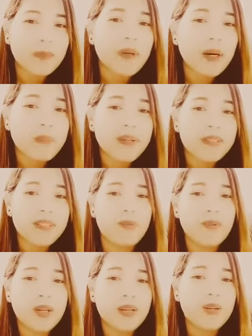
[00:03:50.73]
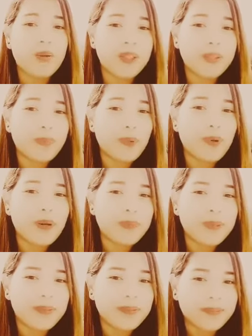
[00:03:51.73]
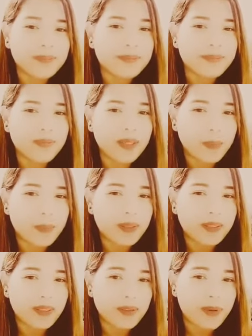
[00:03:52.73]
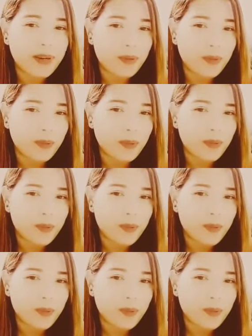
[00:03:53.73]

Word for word: makapagsimula na ulit po kaming makapagtrabaho